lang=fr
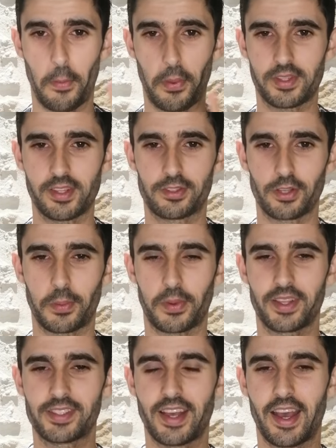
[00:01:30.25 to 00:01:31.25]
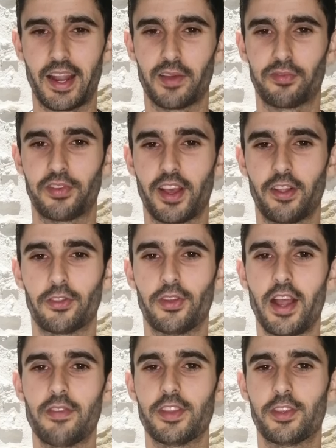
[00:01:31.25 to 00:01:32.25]
petite surprise à la fin
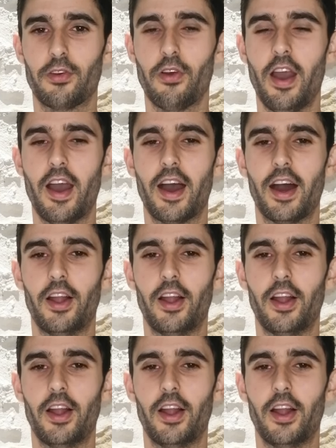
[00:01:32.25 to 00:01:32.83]
de la vidéo.